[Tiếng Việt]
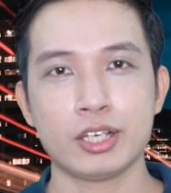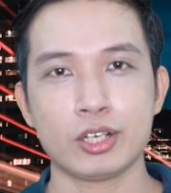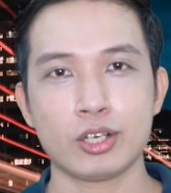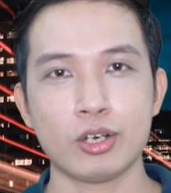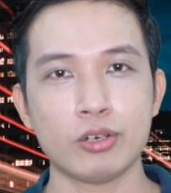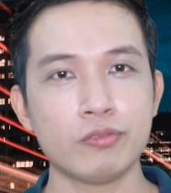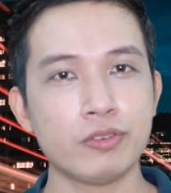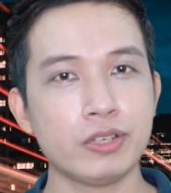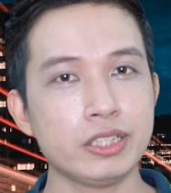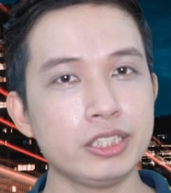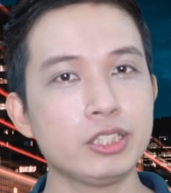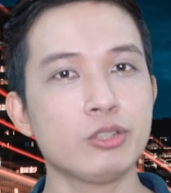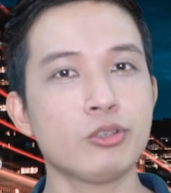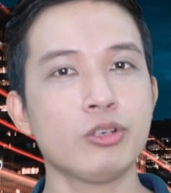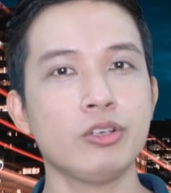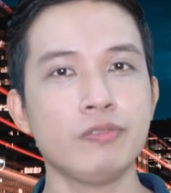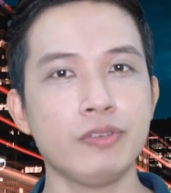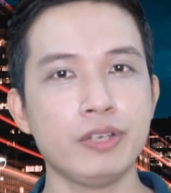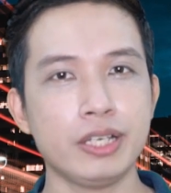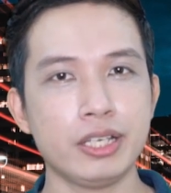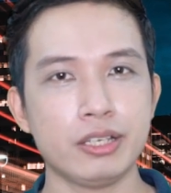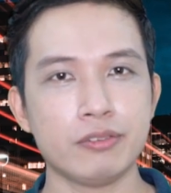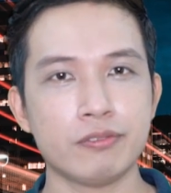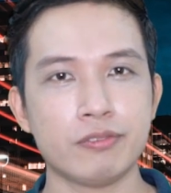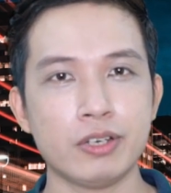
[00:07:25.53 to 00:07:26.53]
Còn với những quý
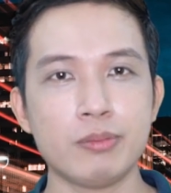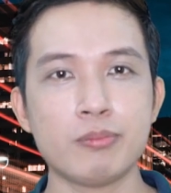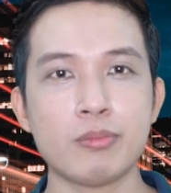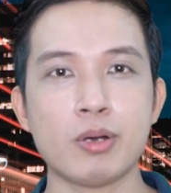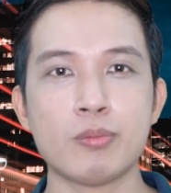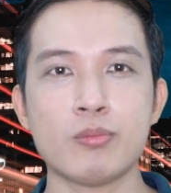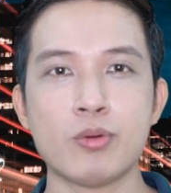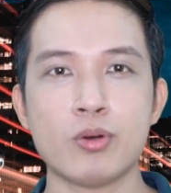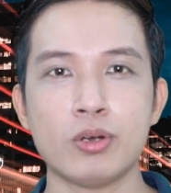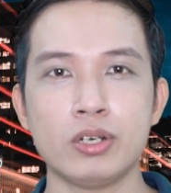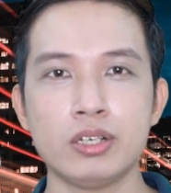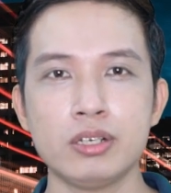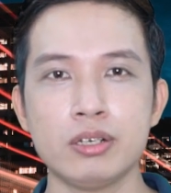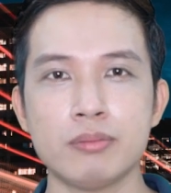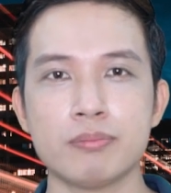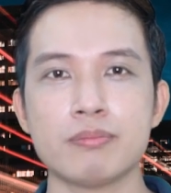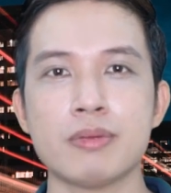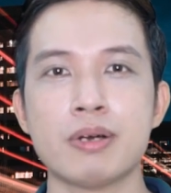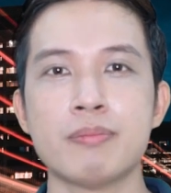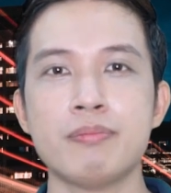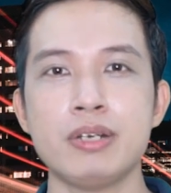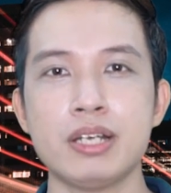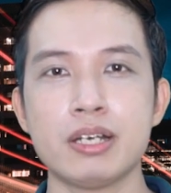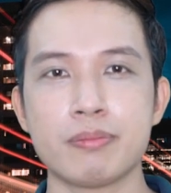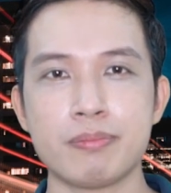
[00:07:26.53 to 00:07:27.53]
vị vẫn mong muốn
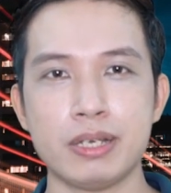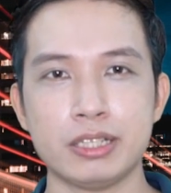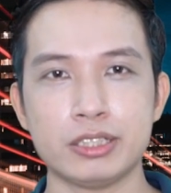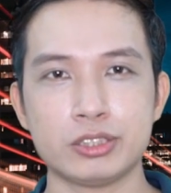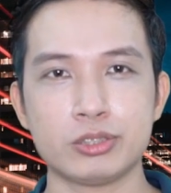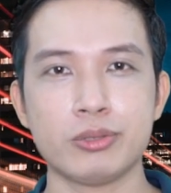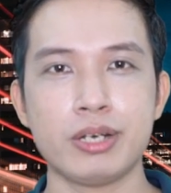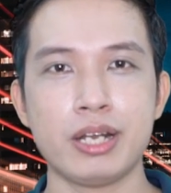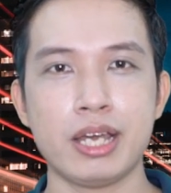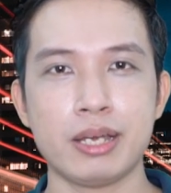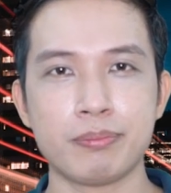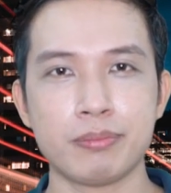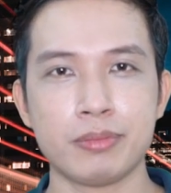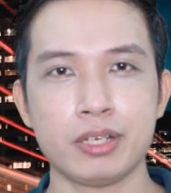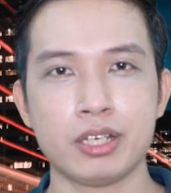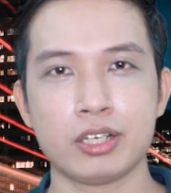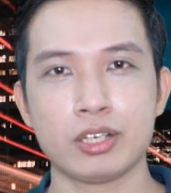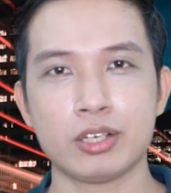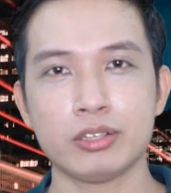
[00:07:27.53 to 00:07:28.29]
bấm được biển số đẹp,